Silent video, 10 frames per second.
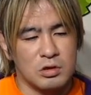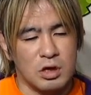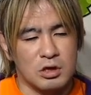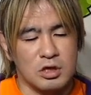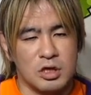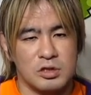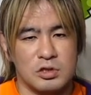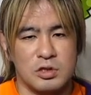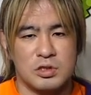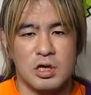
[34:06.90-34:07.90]
が2月
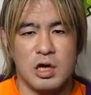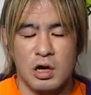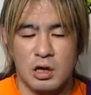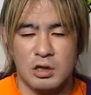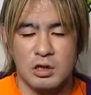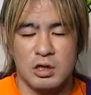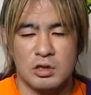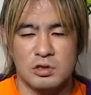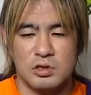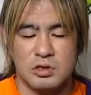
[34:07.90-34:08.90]
5日か2
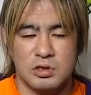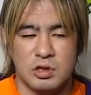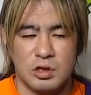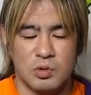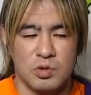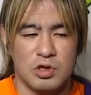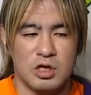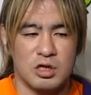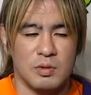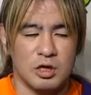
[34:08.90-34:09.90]
月5日の新
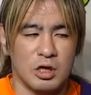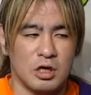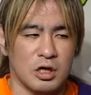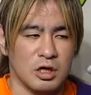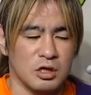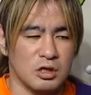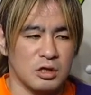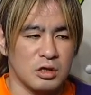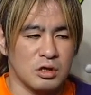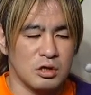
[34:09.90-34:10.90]
木場大会
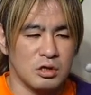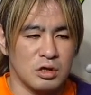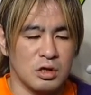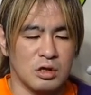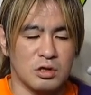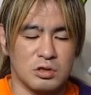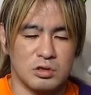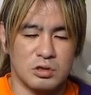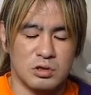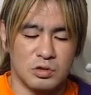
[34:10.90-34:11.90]
で
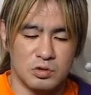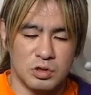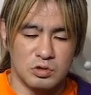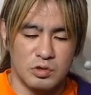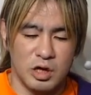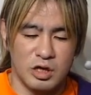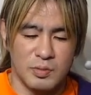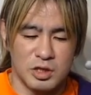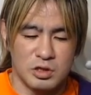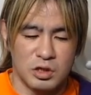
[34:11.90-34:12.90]
佐藤選手とやり
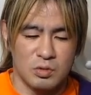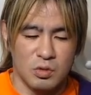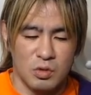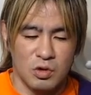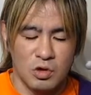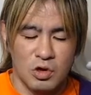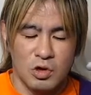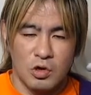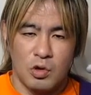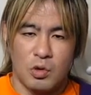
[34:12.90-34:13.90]
ますけど、
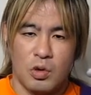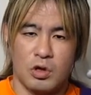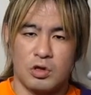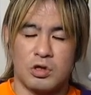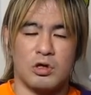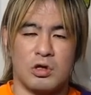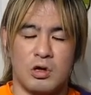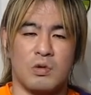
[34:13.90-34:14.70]
果たしてね